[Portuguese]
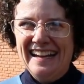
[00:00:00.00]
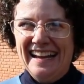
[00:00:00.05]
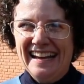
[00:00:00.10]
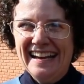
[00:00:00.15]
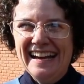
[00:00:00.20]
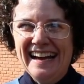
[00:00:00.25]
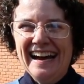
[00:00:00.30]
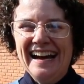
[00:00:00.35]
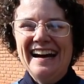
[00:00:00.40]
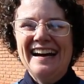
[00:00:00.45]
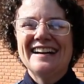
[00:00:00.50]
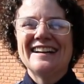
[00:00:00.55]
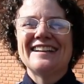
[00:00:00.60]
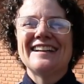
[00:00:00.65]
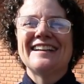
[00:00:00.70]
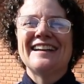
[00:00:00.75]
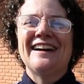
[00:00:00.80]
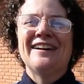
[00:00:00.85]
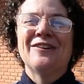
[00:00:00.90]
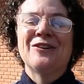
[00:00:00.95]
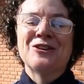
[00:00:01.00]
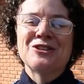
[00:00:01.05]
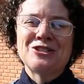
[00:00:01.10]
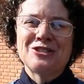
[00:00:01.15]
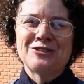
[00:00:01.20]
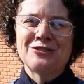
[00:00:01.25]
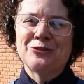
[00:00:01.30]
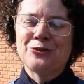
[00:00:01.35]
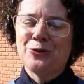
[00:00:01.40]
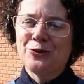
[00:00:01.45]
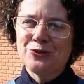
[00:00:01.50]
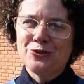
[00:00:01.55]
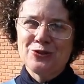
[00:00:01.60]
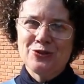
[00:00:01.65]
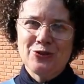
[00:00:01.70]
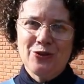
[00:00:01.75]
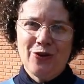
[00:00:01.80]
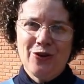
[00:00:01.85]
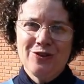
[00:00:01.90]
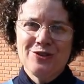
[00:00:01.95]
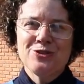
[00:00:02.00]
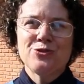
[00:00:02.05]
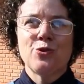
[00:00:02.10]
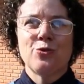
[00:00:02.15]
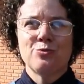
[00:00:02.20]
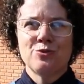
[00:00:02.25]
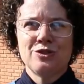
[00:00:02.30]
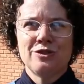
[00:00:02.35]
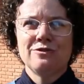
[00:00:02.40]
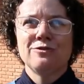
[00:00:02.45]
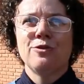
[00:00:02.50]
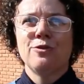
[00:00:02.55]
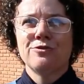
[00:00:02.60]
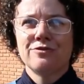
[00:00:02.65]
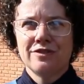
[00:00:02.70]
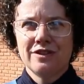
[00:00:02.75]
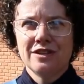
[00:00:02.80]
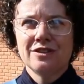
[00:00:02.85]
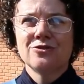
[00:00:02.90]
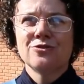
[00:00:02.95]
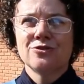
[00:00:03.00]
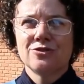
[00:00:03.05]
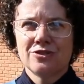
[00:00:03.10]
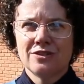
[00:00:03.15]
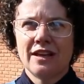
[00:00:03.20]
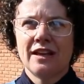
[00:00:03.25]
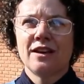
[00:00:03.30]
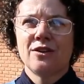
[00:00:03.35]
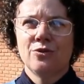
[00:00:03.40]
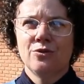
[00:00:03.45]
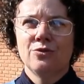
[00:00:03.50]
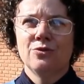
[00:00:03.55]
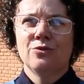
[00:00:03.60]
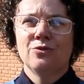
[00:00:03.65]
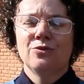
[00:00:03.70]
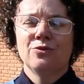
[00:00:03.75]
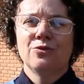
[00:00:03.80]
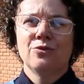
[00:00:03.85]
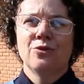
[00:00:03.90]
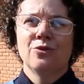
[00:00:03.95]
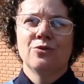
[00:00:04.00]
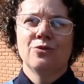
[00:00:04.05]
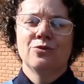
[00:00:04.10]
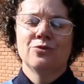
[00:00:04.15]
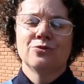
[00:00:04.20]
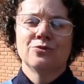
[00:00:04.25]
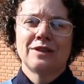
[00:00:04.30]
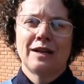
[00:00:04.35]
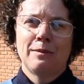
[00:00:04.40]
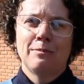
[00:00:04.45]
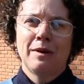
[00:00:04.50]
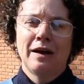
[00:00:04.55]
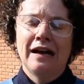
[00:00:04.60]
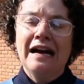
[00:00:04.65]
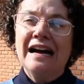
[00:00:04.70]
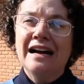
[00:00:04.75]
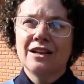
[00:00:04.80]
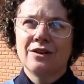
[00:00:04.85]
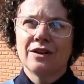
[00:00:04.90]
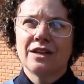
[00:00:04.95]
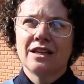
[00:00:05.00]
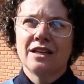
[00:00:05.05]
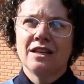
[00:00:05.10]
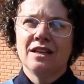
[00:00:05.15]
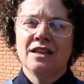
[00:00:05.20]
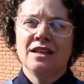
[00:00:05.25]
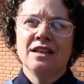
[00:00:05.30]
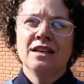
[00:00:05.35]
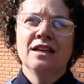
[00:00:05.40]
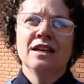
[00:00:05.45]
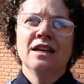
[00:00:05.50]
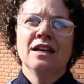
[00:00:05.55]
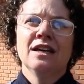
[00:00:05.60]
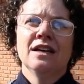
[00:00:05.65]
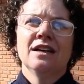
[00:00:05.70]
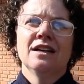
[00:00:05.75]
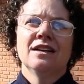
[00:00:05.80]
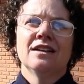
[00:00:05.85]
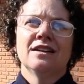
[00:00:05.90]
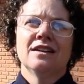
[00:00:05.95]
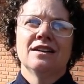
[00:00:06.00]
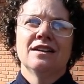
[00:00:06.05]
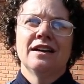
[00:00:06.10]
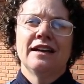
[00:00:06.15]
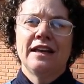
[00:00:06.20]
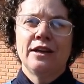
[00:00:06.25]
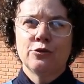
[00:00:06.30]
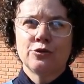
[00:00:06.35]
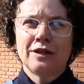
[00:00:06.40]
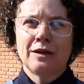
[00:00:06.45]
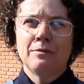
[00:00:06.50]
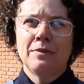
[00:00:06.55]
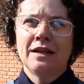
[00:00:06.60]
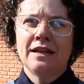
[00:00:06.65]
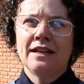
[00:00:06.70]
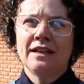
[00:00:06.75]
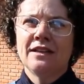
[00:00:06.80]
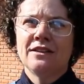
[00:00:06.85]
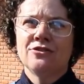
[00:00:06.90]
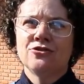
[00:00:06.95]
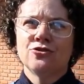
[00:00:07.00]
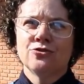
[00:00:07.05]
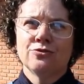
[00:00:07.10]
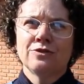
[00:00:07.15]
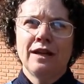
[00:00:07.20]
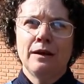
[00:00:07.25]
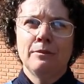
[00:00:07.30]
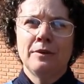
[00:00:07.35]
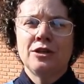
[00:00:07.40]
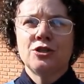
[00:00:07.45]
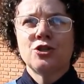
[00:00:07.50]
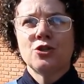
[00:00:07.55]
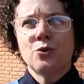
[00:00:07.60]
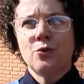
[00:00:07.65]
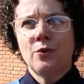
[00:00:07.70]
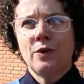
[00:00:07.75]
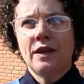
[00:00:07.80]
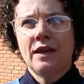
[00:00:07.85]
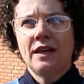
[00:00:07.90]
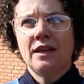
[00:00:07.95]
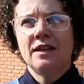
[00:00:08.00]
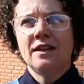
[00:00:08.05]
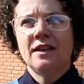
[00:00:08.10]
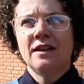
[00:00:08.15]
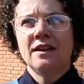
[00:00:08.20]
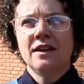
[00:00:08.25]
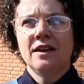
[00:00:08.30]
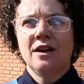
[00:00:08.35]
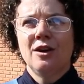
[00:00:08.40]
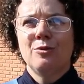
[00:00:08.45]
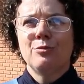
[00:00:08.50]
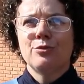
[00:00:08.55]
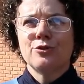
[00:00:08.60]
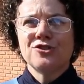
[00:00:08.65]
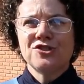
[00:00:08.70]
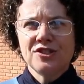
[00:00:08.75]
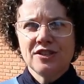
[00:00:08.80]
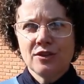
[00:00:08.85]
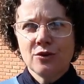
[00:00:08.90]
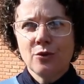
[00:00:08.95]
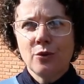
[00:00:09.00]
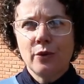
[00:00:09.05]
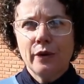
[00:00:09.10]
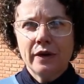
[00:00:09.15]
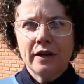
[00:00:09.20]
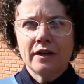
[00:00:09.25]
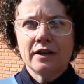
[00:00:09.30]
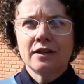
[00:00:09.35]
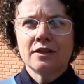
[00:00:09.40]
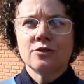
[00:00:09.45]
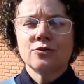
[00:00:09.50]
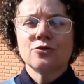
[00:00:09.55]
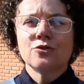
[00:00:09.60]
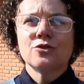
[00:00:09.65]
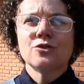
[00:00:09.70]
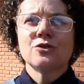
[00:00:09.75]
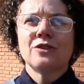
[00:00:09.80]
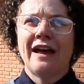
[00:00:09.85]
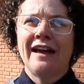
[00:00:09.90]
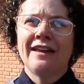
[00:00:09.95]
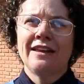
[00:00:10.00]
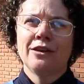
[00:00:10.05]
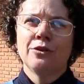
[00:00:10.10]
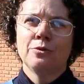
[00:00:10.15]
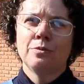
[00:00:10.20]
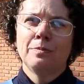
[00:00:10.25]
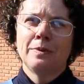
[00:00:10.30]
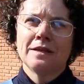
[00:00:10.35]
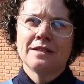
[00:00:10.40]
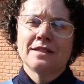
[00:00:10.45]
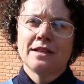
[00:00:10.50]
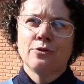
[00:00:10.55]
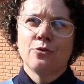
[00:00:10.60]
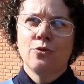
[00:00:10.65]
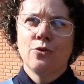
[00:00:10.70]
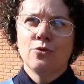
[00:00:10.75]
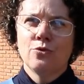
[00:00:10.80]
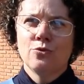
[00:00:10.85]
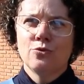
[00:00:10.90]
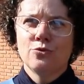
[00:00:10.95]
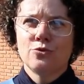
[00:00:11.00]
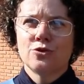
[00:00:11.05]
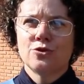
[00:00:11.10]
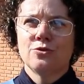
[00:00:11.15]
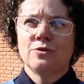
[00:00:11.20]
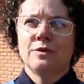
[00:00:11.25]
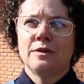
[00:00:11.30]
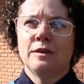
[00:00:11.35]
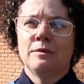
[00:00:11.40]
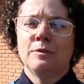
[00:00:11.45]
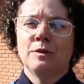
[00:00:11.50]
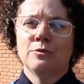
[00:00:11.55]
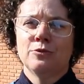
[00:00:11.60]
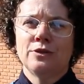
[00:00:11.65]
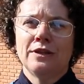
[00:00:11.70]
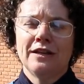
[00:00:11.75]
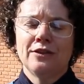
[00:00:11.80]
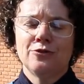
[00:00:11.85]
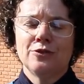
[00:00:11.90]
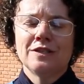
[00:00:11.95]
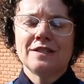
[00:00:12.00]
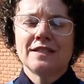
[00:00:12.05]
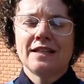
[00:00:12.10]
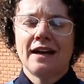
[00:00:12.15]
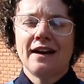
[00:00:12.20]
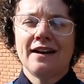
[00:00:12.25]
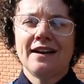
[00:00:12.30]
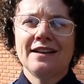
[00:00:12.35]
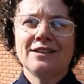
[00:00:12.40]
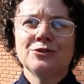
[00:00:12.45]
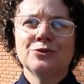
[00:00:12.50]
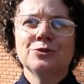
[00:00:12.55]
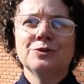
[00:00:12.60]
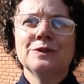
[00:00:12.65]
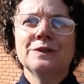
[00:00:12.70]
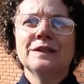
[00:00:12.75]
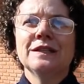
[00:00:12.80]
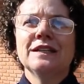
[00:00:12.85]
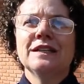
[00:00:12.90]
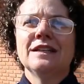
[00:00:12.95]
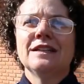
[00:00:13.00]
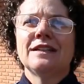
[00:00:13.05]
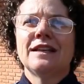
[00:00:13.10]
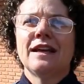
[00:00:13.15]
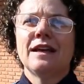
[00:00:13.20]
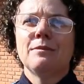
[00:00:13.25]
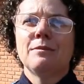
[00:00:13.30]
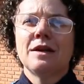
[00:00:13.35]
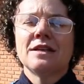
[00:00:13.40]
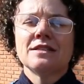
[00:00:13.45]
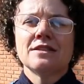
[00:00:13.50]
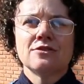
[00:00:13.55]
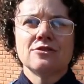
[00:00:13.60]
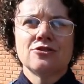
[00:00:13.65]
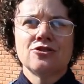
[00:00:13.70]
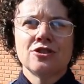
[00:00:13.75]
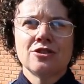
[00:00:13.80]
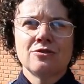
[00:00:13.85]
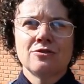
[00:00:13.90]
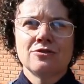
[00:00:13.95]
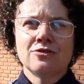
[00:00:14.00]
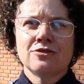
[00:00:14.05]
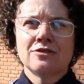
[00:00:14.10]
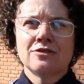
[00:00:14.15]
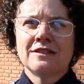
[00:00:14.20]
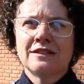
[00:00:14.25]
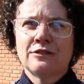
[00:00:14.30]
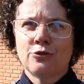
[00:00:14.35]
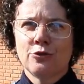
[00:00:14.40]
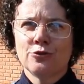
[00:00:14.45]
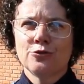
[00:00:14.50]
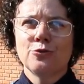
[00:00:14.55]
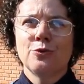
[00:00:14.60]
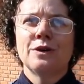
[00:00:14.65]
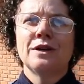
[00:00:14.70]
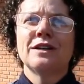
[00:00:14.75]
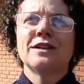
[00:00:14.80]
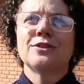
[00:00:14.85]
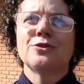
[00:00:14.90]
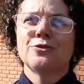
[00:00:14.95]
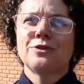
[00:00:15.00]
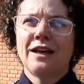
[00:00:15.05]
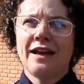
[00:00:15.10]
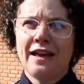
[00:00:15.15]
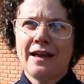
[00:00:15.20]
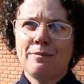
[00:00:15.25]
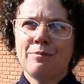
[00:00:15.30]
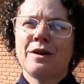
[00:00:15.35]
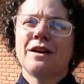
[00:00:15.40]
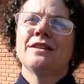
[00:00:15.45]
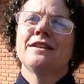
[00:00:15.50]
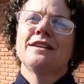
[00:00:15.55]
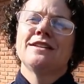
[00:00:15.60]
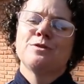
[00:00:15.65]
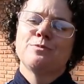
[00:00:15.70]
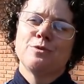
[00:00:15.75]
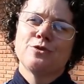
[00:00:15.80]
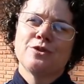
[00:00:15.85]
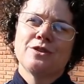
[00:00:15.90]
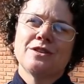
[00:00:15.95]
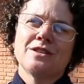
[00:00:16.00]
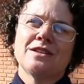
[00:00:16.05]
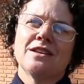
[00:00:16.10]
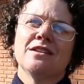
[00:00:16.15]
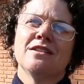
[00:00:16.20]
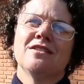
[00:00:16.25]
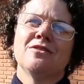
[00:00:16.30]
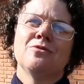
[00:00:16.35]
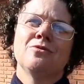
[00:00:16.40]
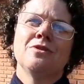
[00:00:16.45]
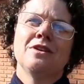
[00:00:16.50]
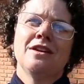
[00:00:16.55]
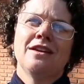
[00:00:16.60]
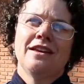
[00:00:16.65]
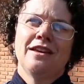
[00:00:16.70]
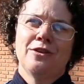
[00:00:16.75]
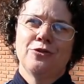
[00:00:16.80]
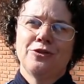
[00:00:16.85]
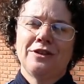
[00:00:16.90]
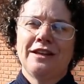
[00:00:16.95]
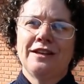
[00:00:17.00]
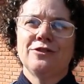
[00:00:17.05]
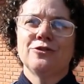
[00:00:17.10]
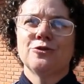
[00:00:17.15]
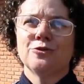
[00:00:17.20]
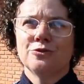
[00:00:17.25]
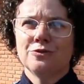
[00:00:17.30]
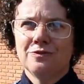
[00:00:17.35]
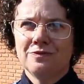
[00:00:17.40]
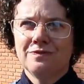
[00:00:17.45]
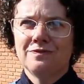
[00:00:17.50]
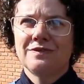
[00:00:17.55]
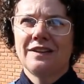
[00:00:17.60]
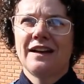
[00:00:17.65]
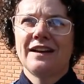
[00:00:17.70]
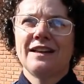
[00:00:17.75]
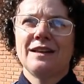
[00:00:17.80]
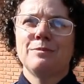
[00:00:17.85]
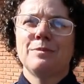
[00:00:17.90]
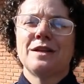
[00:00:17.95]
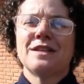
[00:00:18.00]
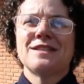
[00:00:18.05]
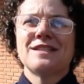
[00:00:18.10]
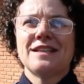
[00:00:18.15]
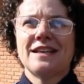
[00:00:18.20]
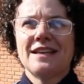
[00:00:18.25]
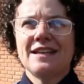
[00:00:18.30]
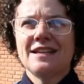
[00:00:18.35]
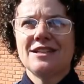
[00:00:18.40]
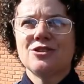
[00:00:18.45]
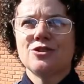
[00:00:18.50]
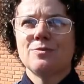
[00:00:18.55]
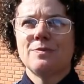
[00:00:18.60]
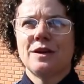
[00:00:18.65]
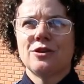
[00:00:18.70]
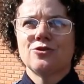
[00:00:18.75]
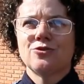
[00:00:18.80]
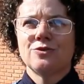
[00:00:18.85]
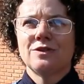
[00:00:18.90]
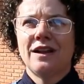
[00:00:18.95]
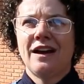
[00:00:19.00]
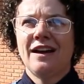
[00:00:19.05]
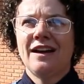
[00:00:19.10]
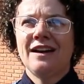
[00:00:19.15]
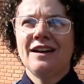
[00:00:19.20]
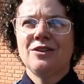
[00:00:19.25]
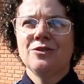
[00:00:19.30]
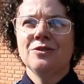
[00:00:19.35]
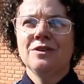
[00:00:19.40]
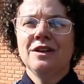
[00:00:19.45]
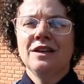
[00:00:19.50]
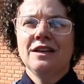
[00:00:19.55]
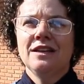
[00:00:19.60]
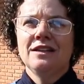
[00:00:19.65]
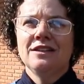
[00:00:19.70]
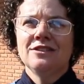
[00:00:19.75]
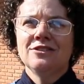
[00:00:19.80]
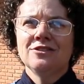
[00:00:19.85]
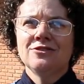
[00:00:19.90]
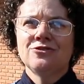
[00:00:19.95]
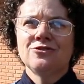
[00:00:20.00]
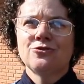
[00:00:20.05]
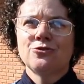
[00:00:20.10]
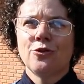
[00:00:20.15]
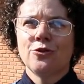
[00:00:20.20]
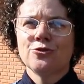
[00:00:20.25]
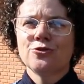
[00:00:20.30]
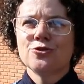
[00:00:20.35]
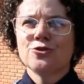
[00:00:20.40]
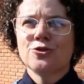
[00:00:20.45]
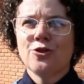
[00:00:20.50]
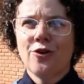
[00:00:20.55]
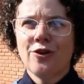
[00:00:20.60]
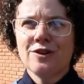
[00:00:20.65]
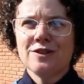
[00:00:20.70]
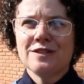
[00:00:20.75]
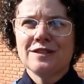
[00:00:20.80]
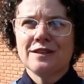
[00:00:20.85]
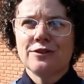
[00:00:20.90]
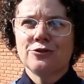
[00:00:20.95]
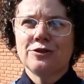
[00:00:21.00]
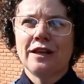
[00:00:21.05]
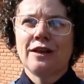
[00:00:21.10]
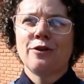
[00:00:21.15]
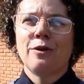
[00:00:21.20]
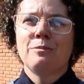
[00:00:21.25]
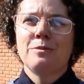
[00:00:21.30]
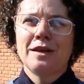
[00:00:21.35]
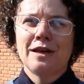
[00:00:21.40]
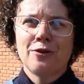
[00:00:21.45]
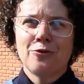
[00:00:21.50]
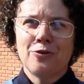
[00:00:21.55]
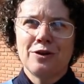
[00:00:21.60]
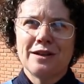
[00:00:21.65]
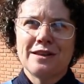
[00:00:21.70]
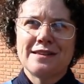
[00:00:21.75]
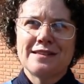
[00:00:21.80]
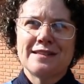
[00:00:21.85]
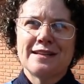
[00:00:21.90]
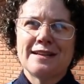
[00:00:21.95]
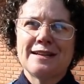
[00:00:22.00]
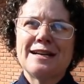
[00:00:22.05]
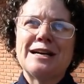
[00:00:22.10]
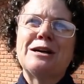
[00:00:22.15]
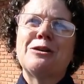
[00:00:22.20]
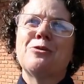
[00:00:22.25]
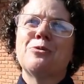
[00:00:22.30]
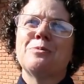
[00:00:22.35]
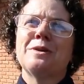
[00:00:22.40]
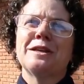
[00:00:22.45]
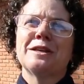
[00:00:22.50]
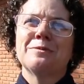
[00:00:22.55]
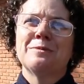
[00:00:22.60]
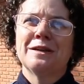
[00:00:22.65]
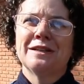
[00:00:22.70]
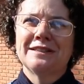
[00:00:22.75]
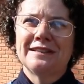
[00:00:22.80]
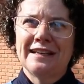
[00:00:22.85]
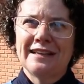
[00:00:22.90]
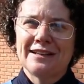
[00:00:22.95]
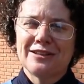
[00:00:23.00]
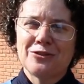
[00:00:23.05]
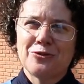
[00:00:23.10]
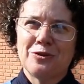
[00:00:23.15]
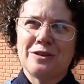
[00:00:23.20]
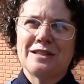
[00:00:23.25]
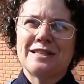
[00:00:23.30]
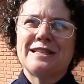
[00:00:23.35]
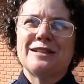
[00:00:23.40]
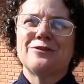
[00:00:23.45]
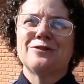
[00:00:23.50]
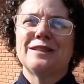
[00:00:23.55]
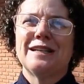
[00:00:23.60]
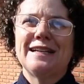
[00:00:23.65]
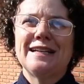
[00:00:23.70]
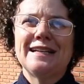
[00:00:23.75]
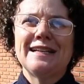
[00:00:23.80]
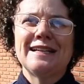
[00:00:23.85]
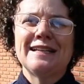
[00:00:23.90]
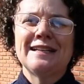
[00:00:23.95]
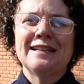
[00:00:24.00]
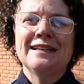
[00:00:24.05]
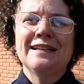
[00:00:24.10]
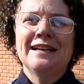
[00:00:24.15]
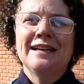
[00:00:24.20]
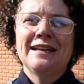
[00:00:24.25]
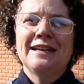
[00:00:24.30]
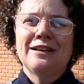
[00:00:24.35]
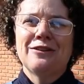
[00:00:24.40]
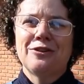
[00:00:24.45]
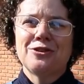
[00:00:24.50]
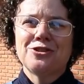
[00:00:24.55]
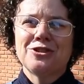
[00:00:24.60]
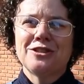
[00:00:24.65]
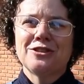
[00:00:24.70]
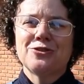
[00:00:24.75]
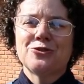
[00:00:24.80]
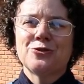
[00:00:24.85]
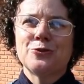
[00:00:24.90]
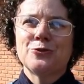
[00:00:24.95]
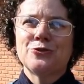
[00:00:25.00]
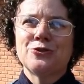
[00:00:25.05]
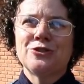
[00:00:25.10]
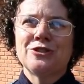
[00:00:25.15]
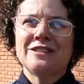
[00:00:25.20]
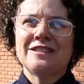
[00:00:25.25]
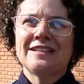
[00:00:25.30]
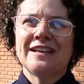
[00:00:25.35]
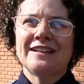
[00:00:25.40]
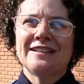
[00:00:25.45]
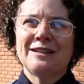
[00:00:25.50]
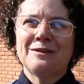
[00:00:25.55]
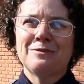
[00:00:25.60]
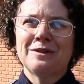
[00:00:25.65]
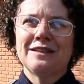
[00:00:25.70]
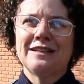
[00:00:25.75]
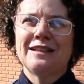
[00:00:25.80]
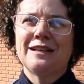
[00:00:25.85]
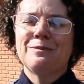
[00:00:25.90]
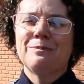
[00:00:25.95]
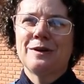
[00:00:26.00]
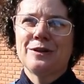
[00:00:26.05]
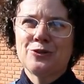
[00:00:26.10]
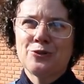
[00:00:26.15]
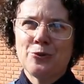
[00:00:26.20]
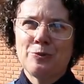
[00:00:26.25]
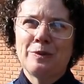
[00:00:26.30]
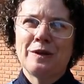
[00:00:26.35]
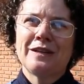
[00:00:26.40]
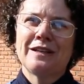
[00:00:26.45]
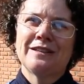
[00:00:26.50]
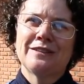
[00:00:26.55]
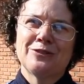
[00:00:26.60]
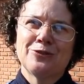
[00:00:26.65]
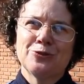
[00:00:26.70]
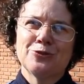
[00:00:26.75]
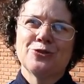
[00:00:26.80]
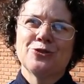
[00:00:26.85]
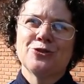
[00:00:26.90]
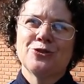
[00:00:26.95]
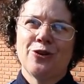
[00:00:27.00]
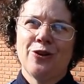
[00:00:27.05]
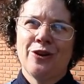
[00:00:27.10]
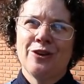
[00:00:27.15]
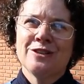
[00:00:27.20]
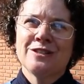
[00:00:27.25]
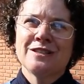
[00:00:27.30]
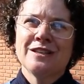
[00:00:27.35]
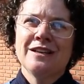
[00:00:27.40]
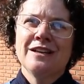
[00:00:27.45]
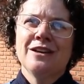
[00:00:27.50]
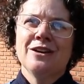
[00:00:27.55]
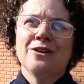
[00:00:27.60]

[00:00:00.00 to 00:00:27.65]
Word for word: né? É, hoje todos nós somos envolvidos né, com, com o trabalho aqui. É, eu trabalhei juntamente com ele por cinco anos, aí eu prestei um concurso e me mudei do estado né? Mas de todo ano, na época da exposição, eu tento estar tá aqui presente para ajudá-lo. E todos nós, eu tenho a minha coleção, minha irmã tem a coleção dela. Eu acho que isso, de certa maneira, passou para que todos nós